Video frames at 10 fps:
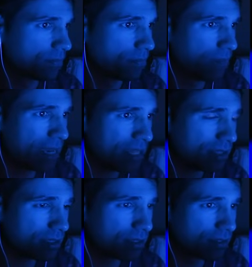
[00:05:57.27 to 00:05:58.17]

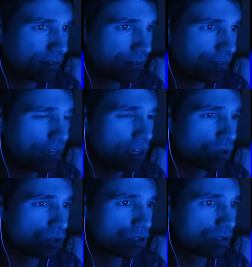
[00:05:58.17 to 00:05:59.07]
Bet
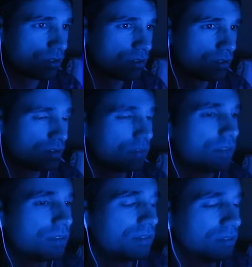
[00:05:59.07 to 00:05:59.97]
Filos
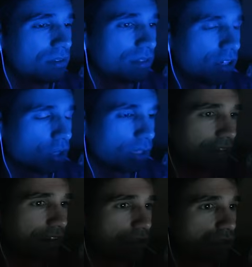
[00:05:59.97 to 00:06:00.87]
Creo que ponía
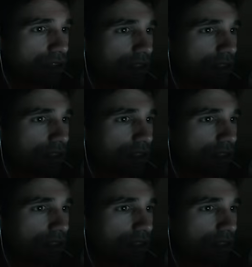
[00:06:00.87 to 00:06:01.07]
Hijo